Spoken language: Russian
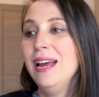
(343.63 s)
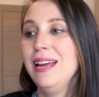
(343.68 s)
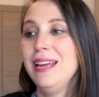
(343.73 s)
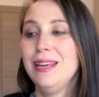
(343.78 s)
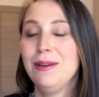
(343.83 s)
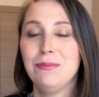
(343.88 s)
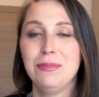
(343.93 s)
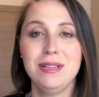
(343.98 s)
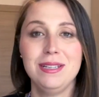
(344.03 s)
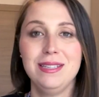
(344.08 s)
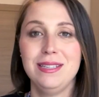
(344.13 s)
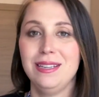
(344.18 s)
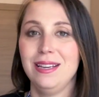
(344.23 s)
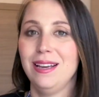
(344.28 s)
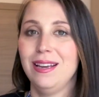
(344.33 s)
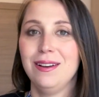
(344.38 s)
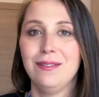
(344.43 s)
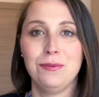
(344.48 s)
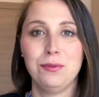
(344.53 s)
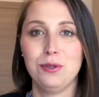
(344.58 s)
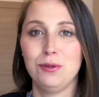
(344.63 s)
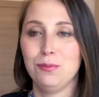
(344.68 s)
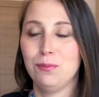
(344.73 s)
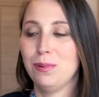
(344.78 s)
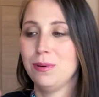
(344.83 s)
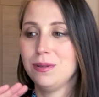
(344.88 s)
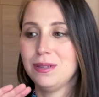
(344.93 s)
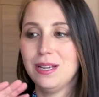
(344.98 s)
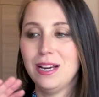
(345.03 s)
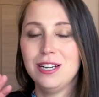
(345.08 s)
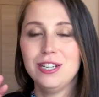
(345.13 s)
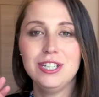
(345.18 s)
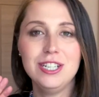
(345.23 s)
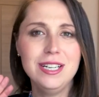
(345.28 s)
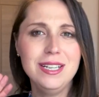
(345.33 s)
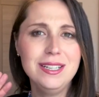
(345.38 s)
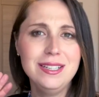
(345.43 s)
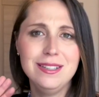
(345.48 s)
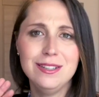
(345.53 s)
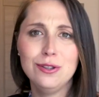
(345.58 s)
и мы с ней, в общем, за
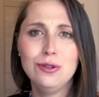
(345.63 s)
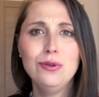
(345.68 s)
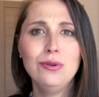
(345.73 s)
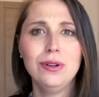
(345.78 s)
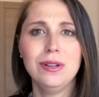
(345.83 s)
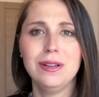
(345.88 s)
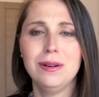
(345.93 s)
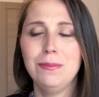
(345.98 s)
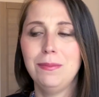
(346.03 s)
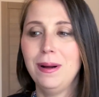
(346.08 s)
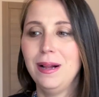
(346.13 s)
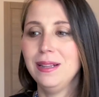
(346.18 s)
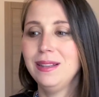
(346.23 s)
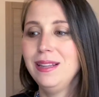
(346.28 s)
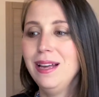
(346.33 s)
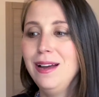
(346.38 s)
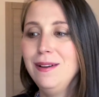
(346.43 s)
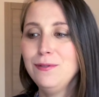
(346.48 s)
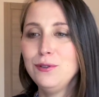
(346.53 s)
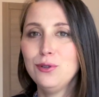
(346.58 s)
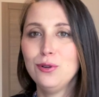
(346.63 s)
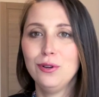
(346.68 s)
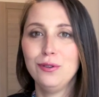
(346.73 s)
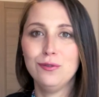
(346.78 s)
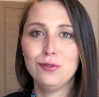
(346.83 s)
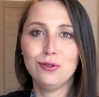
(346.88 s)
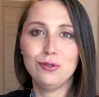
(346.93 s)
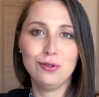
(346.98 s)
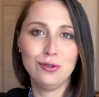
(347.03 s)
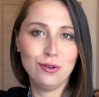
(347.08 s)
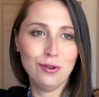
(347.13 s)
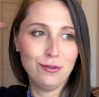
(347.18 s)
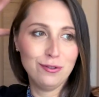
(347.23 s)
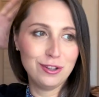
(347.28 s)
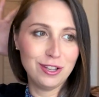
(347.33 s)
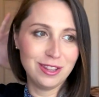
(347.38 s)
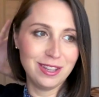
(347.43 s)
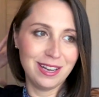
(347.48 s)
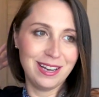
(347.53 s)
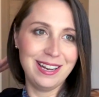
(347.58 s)
жизнь долго болтаем, все, и вот у нее вот
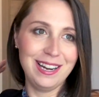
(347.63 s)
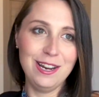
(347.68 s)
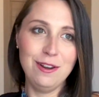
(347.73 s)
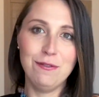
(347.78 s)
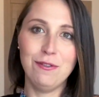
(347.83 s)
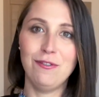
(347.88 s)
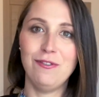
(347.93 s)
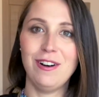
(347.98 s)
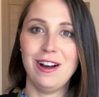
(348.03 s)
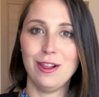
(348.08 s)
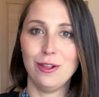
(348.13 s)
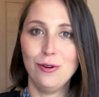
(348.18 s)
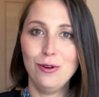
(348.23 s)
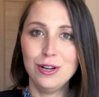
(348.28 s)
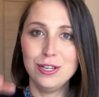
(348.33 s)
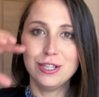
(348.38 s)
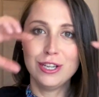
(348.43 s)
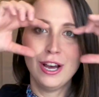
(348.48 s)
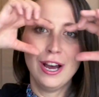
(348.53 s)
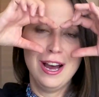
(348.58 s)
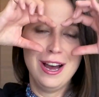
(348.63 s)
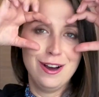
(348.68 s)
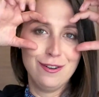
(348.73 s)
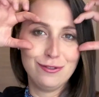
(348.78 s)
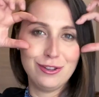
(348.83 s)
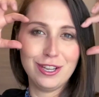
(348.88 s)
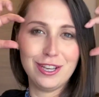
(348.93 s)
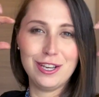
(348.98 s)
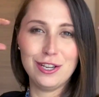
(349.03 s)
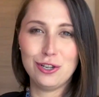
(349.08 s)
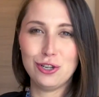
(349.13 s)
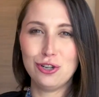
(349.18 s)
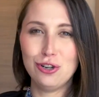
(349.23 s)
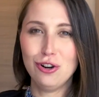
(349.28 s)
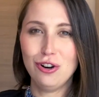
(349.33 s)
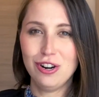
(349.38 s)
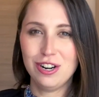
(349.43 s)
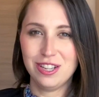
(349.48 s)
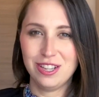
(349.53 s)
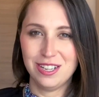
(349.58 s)
эта грива волос, такие
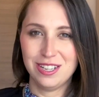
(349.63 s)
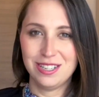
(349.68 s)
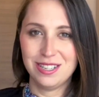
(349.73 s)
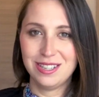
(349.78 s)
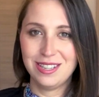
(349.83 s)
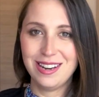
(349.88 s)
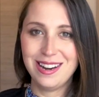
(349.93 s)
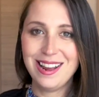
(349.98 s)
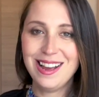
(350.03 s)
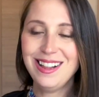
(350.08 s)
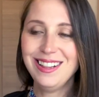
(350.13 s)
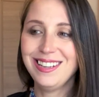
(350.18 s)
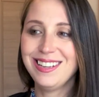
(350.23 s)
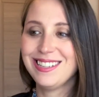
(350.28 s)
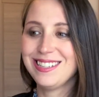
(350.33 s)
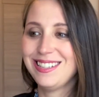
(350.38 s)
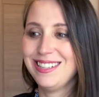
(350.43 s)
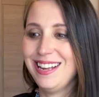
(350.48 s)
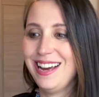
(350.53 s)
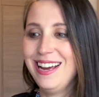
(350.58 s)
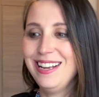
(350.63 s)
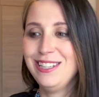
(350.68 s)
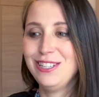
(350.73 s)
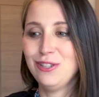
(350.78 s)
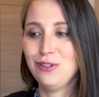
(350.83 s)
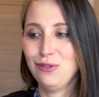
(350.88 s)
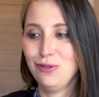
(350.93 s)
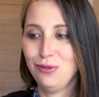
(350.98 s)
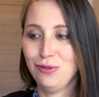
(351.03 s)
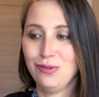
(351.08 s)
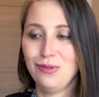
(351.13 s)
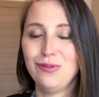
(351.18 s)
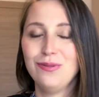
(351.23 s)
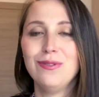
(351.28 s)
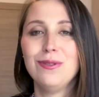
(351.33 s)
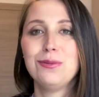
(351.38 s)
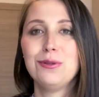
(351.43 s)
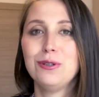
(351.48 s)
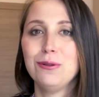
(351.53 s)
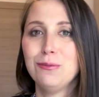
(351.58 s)
черные стрелки, знаете, ну, и, в
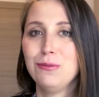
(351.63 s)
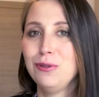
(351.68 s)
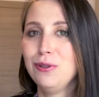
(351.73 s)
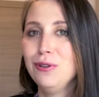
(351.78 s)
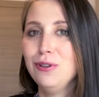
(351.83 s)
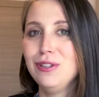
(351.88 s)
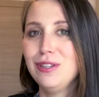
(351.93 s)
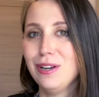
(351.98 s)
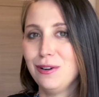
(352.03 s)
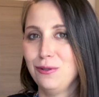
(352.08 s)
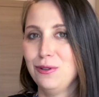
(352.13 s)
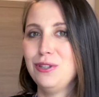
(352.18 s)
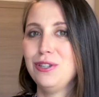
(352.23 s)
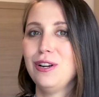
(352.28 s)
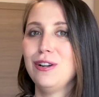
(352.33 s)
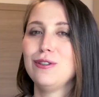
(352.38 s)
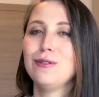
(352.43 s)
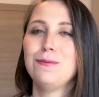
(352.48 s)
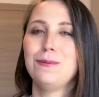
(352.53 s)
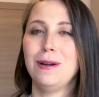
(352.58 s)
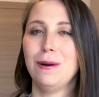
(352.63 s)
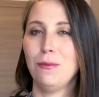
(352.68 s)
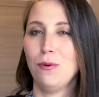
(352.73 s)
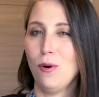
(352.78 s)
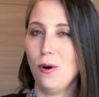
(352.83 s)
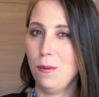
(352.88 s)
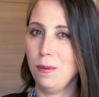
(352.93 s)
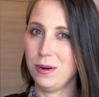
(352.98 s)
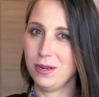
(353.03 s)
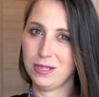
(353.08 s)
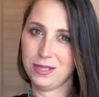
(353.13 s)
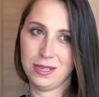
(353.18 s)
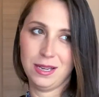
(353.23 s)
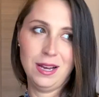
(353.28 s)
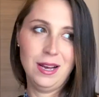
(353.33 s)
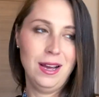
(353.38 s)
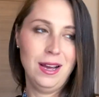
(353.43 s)
общем, у нее такой сразу прям образ